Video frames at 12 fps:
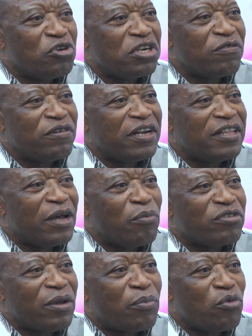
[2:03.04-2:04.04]
du chef de l'État
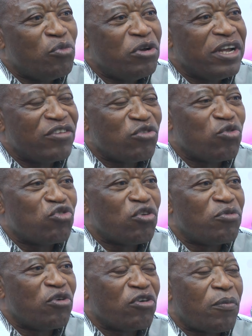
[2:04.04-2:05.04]
pour sa promulgation. Nous
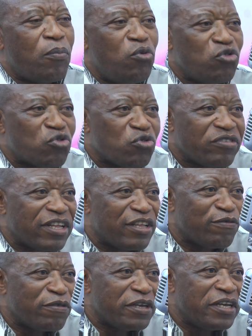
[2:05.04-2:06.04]
sommes donc plus que
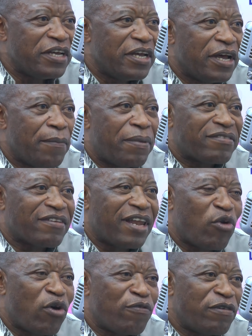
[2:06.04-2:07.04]
satisfaits parce que
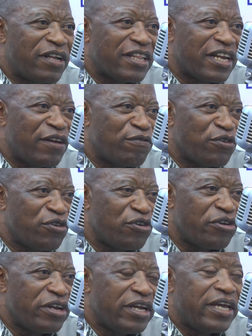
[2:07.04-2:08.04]
la loi va entrer en
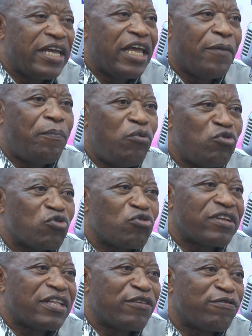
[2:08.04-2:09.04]
vigueur et plus que
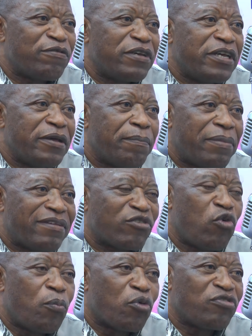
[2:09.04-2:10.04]
satisfaits parce que
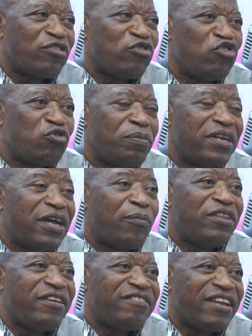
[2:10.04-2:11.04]
le processus maintenant
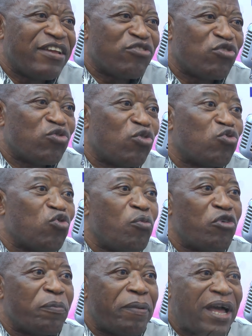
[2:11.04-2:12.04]
des élections dont tout le
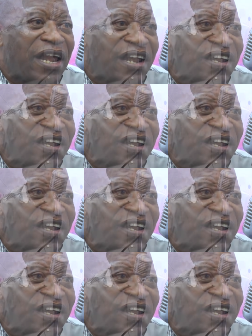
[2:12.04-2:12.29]
monde parle